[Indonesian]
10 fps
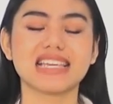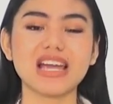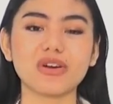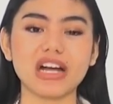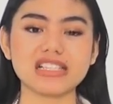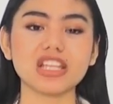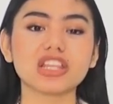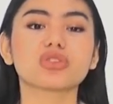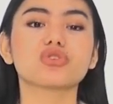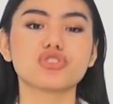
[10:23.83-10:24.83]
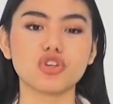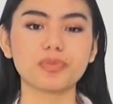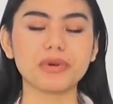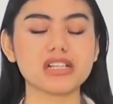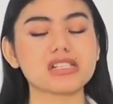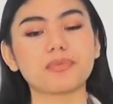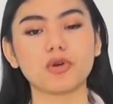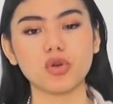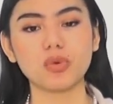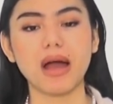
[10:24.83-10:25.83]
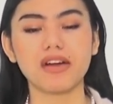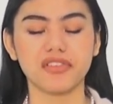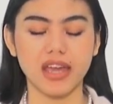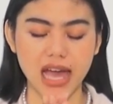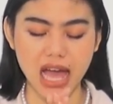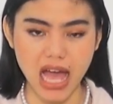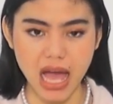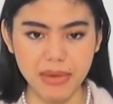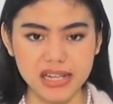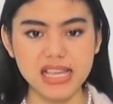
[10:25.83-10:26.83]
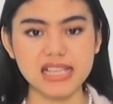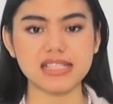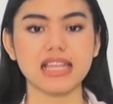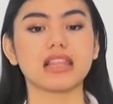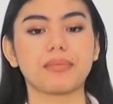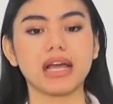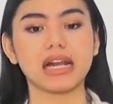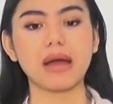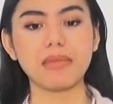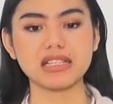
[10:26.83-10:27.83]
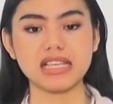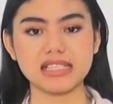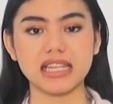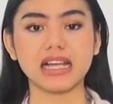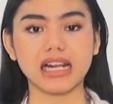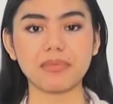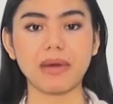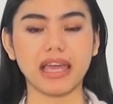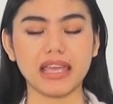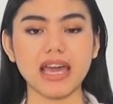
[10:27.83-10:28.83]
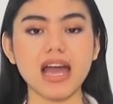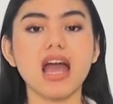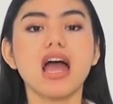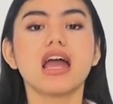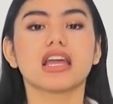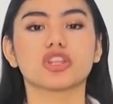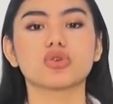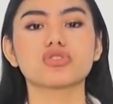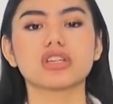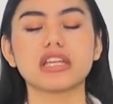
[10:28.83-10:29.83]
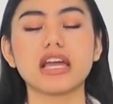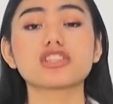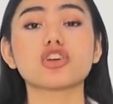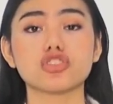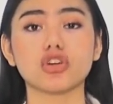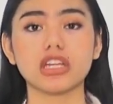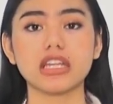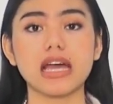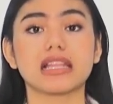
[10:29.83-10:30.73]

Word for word: Jadi aku kasih 7 per 10. Maaf ya Abang Justin. Tapi karena Abang Justin keren pakainya itu jadinya cocok di dia.